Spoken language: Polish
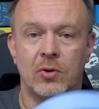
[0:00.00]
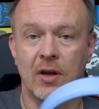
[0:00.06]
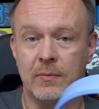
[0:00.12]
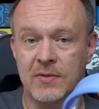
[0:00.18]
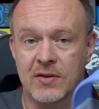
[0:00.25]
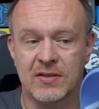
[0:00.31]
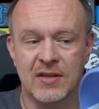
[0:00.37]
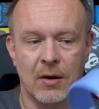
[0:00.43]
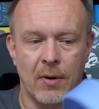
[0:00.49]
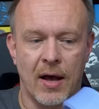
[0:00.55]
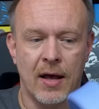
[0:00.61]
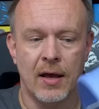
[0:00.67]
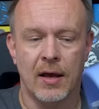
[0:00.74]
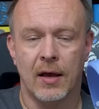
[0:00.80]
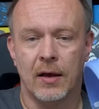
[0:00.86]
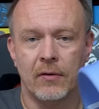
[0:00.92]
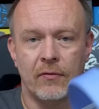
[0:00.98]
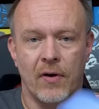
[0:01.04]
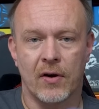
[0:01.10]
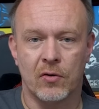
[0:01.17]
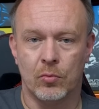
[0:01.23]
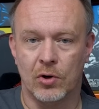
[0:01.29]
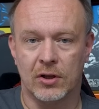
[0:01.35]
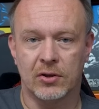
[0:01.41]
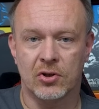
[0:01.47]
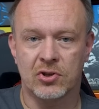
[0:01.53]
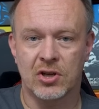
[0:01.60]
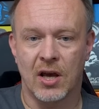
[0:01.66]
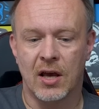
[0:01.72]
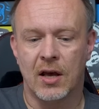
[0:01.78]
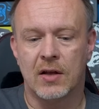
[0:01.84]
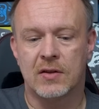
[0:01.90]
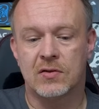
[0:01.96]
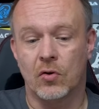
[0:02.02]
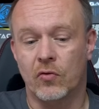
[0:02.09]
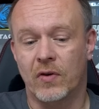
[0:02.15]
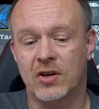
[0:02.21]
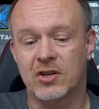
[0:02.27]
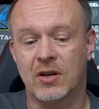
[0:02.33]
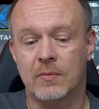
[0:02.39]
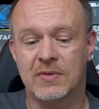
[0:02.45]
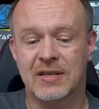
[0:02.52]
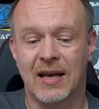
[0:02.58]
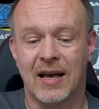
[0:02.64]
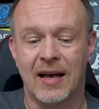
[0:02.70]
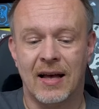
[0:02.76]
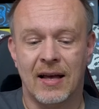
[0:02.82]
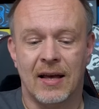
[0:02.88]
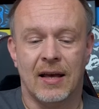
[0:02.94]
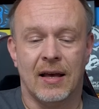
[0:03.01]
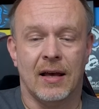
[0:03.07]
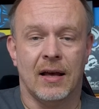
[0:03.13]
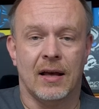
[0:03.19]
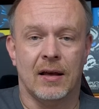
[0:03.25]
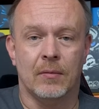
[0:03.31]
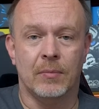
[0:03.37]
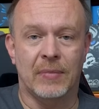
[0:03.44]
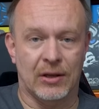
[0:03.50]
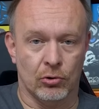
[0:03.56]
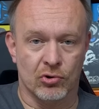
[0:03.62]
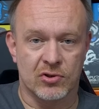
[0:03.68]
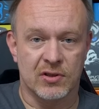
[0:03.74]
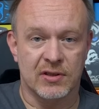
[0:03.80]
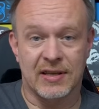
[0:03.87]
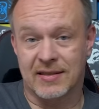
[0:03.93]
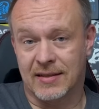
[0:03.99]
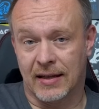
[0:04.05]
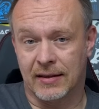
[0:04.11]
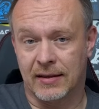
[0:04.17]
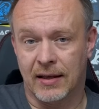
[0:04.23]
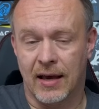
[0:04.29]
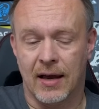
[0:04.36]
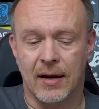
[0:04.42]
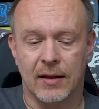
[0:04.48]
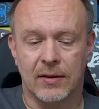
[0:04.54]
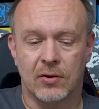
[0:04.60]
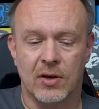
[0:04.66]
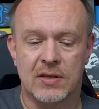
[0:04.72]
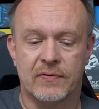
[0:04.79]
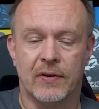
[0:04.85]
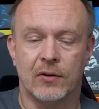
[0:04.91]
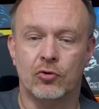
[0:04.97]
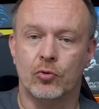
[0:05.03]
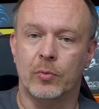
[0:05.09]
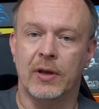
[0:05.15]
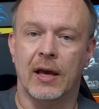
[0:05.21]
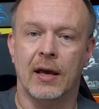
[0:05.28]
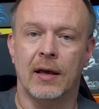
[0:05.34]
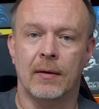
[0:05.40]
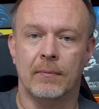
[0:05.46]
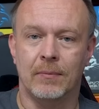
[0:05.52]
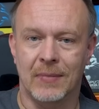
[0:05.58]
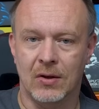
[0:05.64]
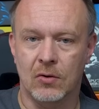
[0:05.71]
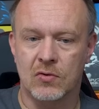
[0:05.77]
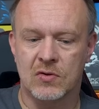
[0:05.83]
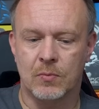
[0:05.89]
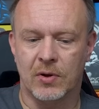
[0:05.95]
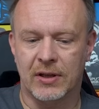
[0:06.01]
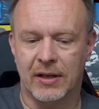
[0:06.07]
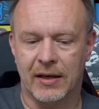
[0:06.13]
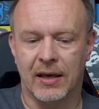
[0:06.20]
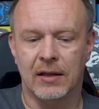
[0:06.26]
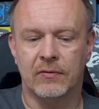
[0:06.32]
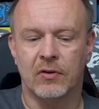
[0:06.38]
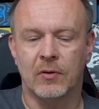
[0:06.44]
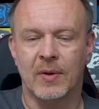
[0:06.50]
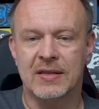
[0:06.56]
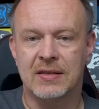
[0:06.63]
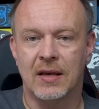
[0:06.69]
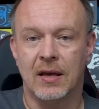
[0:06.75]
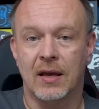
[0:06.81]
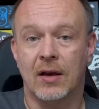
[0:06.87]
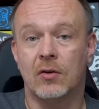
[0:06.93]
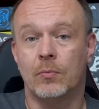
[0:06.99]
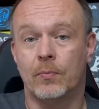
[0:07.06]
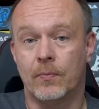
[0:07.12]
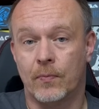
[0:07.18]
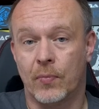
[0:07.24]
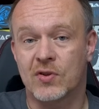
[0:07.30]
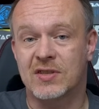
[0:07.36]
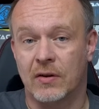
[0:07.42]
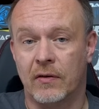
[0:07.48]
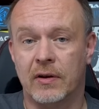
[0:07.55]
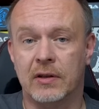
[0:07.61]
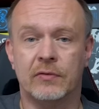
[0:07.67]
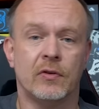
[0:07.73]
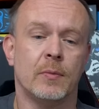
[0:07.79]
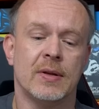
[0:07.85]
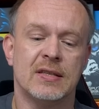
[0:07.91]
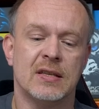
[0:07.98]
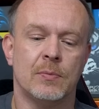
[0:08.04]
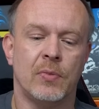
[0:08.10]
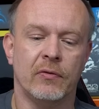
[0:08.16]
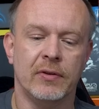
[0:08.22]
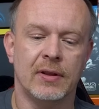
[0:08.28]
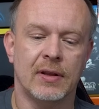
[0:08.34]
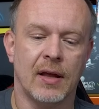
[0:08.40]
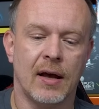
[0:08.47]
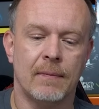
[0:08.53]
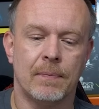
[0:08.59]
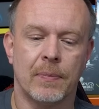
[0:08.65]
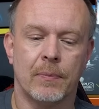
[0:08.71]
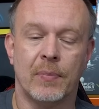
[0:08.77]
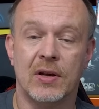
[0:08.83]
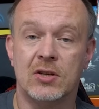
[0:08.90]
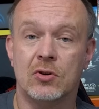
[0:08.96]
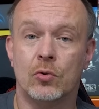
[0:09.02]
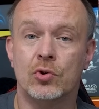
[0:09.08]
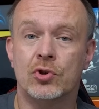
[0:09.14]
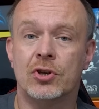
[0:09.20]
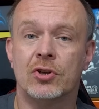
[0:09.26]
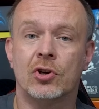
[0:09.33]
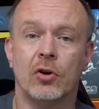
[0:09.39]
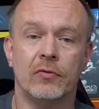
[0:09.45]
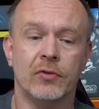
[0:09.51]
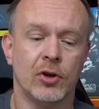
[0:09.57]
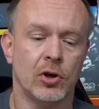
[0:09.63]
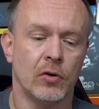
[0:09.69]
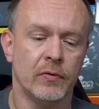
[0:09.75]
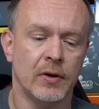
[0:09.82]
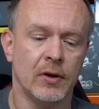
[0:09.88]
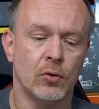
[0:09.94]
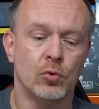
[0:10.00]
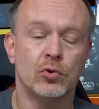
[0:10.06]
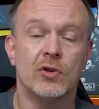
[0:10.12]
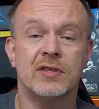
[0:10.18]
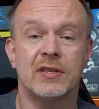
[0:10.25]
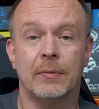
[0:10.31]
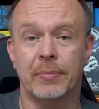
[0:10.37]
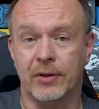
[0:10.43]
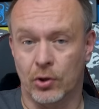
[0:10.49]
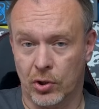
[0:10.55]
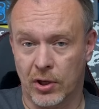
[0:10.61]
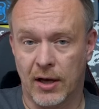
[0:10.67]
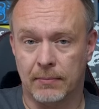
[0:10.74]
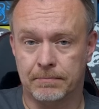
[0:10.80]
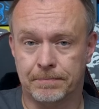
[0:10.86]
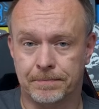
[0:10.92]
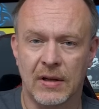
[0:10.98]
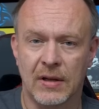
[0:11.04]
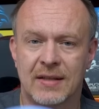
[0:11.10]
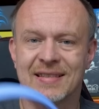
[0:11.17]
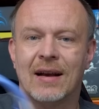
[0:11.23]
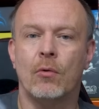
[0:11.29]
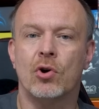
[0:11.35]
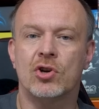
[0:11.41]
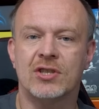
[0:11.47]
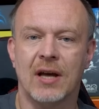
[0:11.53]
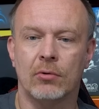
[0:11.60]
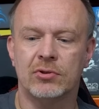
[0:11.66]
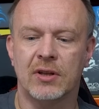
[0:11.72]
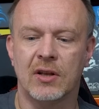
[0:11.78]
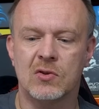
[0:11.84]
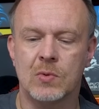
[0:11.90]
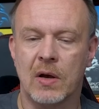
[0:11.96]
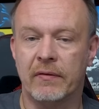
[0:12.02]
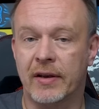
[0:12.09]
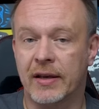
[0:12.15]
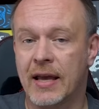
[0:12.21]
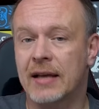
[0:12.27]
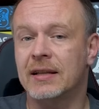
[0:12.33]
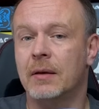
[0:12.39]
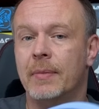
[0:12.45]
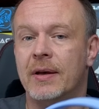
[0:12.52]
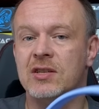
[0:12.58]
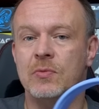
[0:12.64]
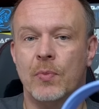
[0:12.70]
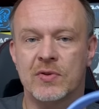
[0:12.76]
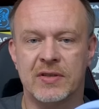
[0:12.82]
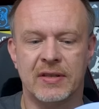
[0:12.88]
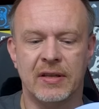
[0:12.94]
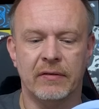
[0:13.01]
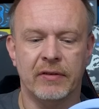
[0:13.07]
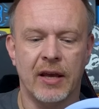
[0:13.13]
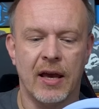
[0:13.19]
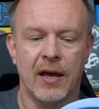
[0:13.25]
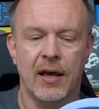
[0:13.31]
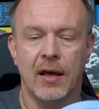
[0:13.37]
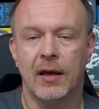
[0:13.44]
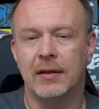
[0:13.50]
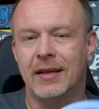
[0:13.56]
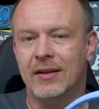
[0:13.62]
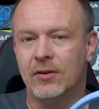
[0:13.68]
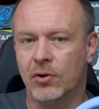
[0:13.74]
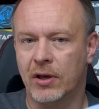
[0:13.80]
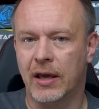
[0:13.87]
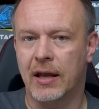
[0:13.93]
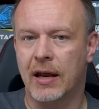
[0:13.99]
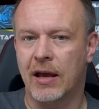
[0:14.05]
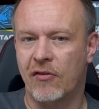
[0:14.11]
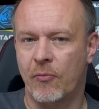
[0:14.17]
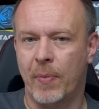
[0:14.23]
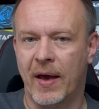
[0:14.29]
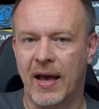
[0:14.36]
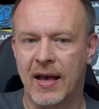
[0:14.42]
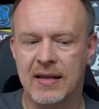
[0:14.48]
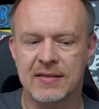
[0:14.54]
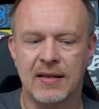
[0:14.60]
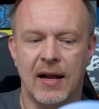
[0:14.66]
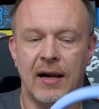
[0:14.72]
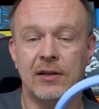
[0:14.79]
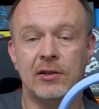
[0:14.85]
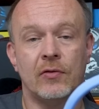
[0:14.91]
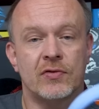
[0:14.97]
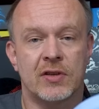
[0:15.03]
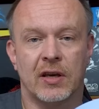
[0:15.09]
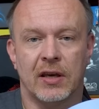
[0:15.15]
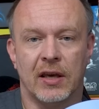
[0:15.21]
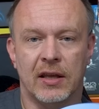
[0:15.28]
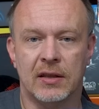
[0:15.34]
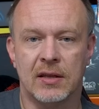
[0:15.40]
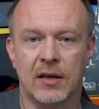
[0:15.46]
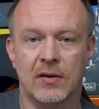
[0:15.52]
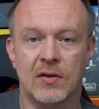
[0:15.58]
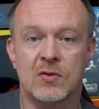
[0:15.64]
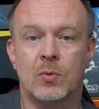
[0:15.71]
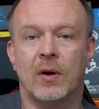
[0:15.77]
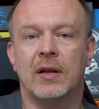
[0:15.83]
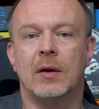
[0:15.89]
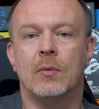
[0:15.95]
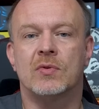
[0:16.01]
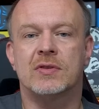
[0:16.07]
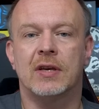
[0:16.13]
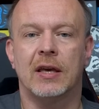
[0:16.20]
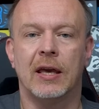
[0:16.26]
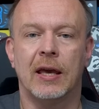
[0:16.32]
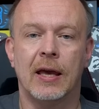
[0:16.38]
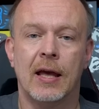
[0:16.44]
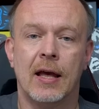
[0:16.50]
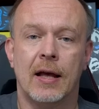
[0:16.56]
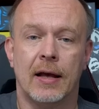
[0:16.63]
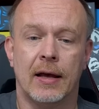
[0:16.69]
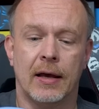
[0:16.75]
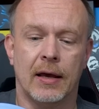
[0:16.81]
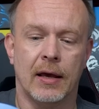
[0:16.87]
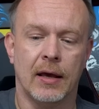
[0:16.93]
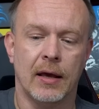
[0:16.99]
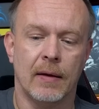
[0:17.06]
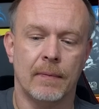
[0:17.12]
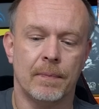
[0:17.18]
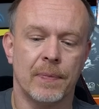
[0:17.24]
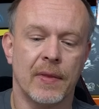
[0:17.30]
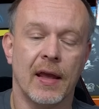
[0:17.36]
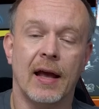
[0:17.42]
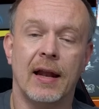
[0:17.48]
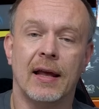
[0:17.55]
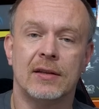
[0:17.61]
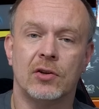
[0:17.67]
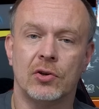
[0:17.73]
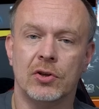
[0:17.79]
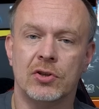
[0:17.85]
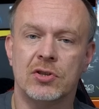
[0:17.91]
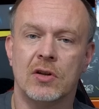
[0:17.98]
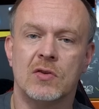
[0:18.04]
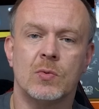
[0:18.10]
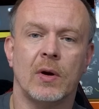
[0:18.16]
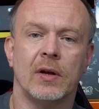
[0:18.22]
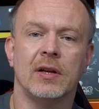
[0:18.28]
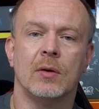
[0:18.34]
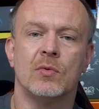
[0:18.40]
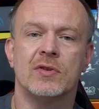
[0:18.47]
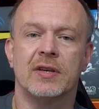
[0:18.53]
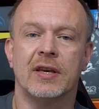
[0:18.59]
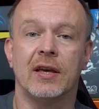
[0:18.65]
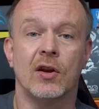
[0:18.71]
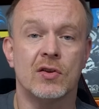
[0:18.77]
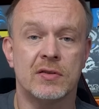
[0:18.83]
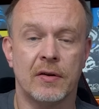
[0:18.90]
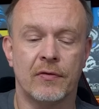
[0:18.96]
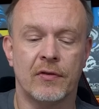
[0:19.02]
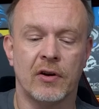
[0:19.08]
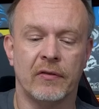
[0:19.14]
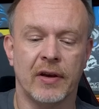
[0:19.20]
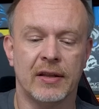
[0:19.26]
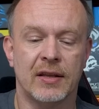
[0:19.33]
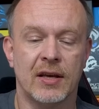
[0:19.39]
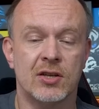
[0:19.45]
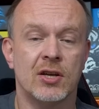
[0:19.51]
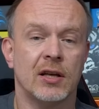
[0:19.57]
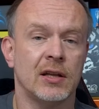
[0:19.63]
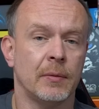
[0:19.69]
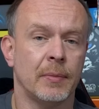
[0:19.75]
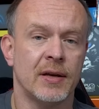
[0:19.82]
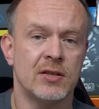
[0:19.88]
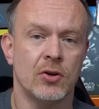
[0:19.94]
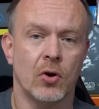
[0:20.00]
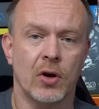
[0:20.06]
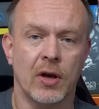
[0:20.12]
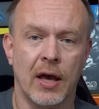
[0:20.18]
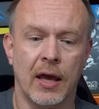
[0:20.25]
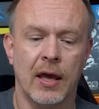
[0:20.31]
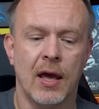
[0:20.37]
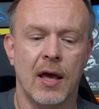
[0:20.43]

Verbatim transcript: która nam została w akumulatorze, co uważam za Minus, niestety, ale to jest według mnie minus, bo takie informacja jako cała informacja powinna być użytkownikowi udostępniona całokształt tych sławek jak najbardziej pozytywnie, nie do gier FPS, ale do wszystkich innych, do słuchania muzyki elektronicznej, do słuchania muzyki rozrywkowej też jak najbardziej ok.